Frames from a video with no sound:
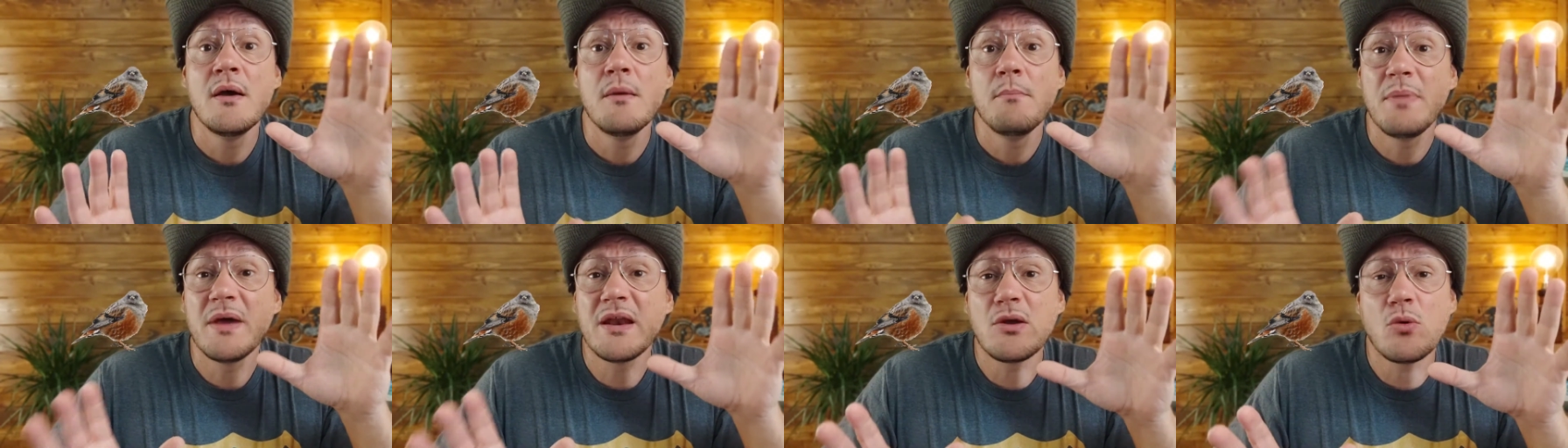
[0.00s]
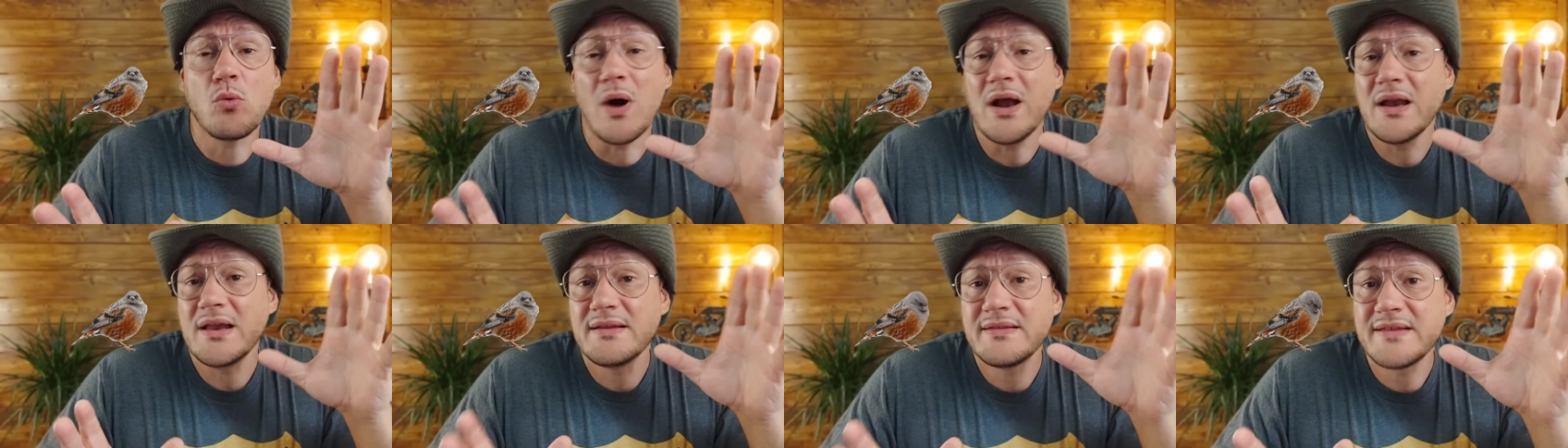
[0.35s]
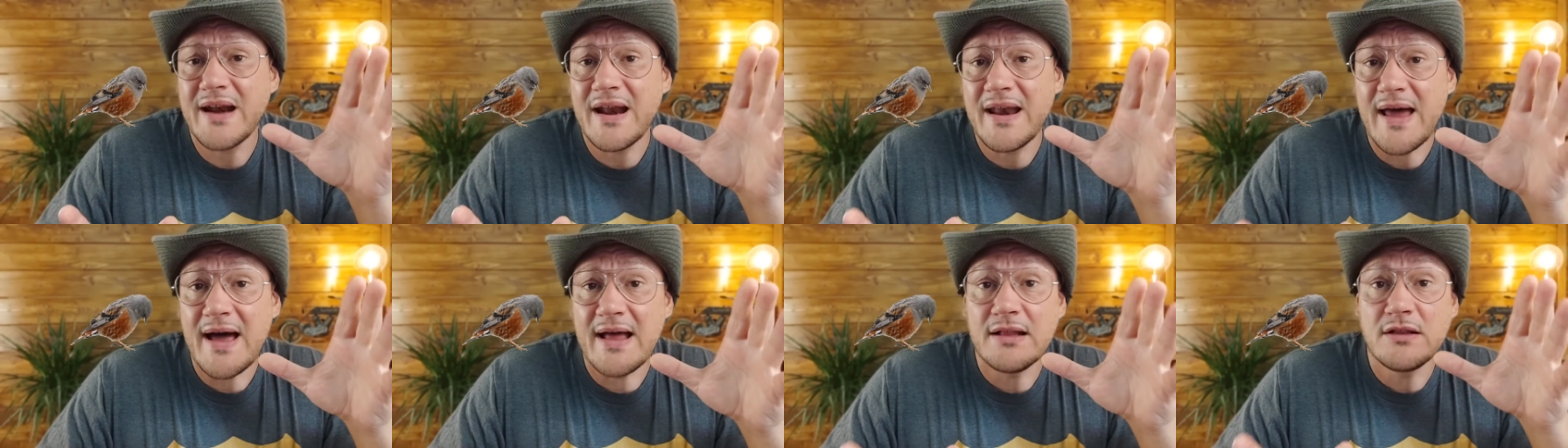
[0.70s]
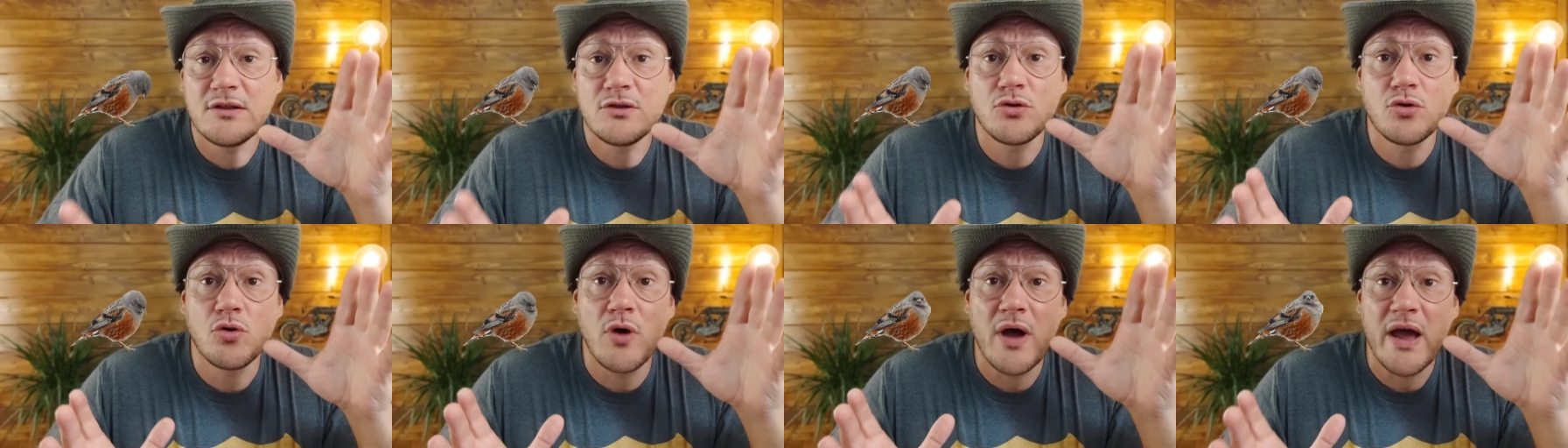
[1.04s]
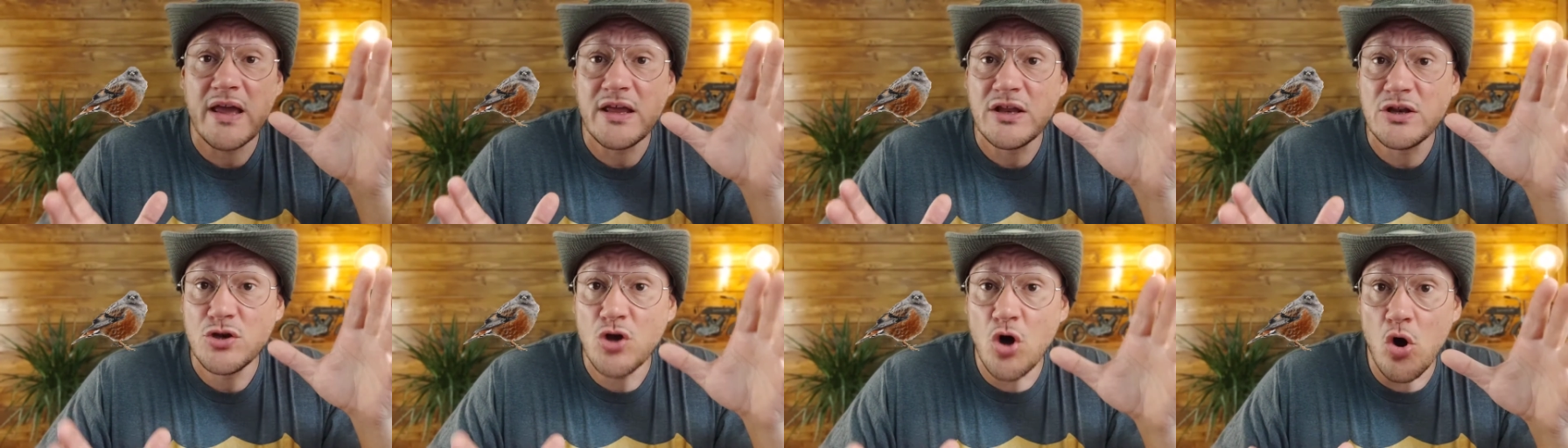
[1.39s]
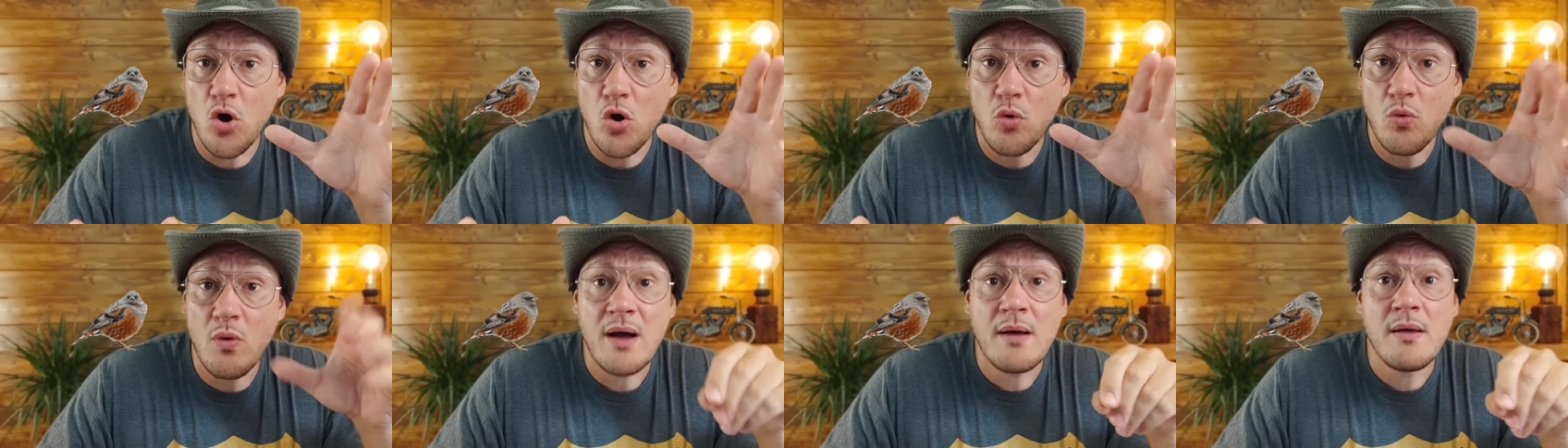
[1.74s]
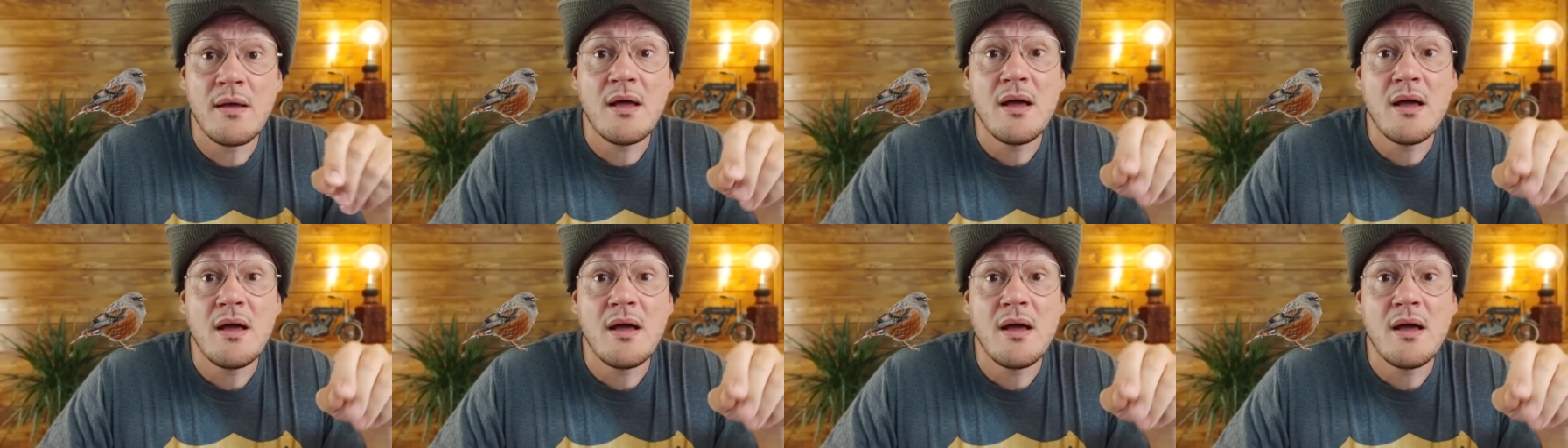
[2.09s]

per i quali tra l'altro è innocua.